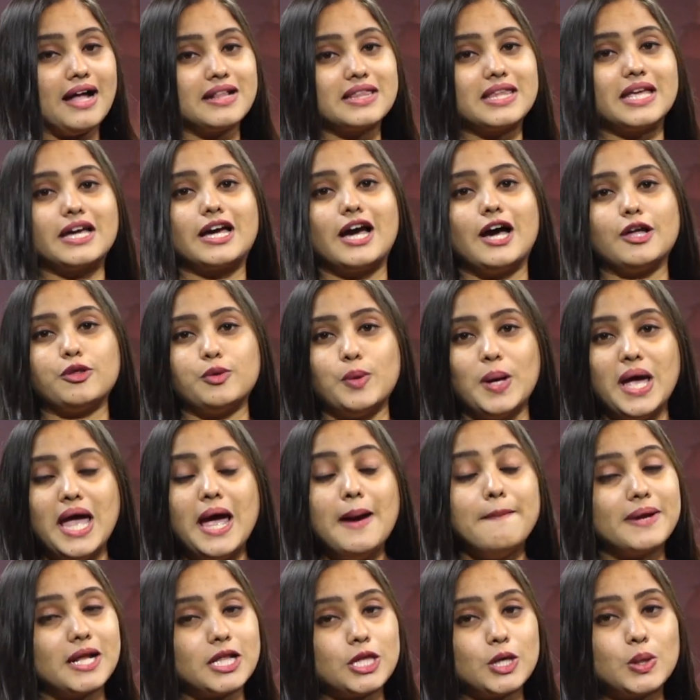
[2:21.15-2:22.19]
అంతేకాదు
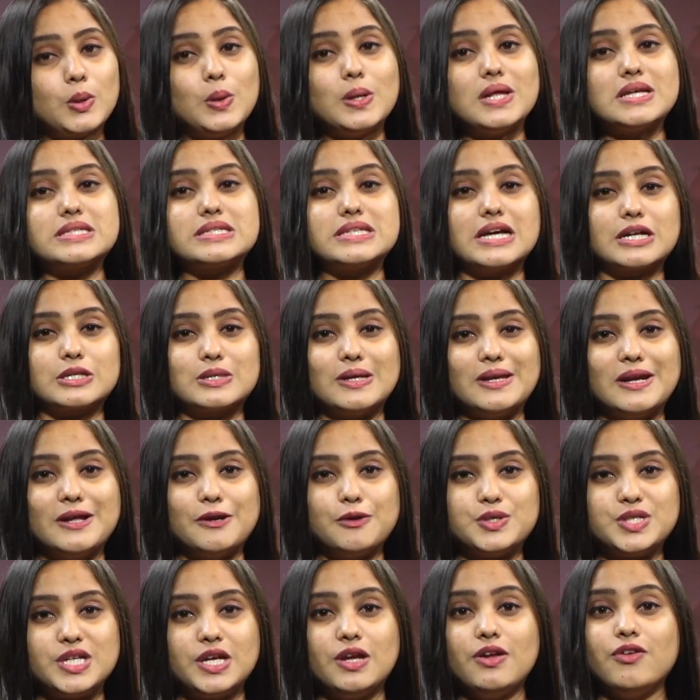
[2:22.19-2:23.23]
ప్రతికూల శక్తుల
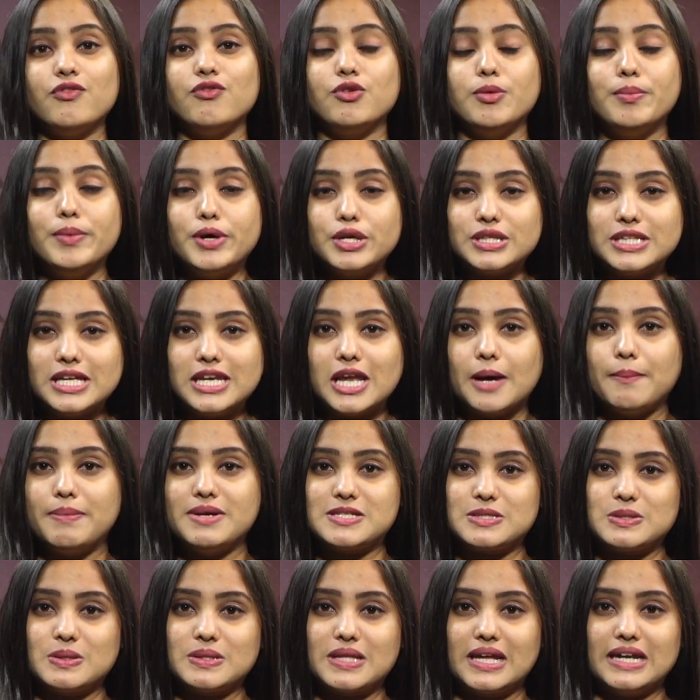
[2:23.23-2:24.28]
నుంచి విముక్తి
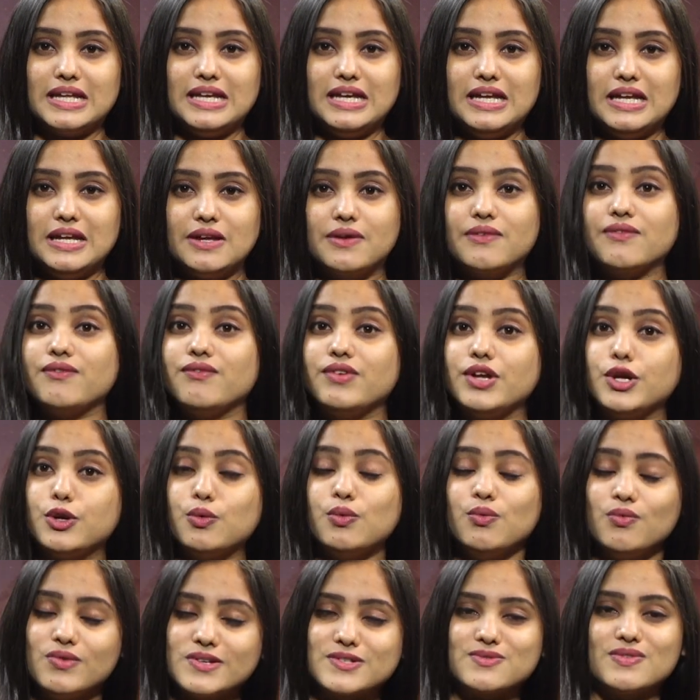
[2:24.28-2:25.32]
లభిస్తుందని
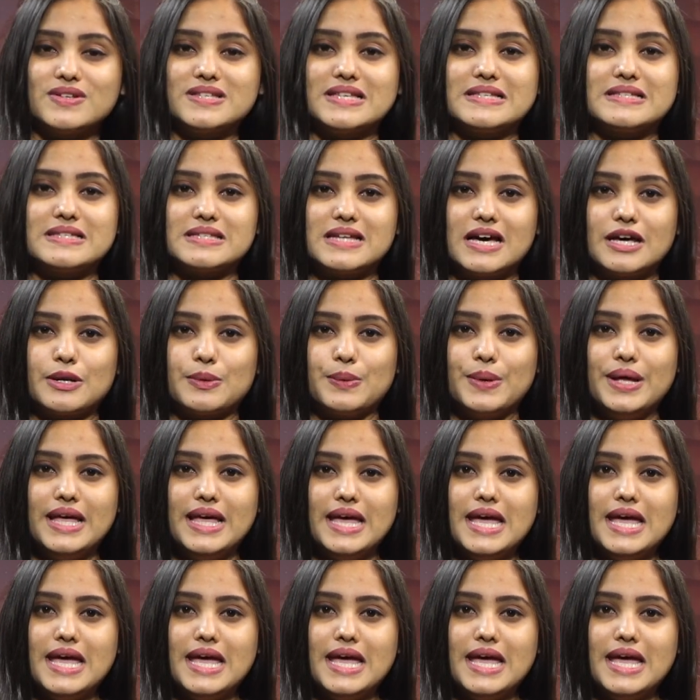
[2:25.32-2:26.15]
వీరు విశ్వసిస్తారు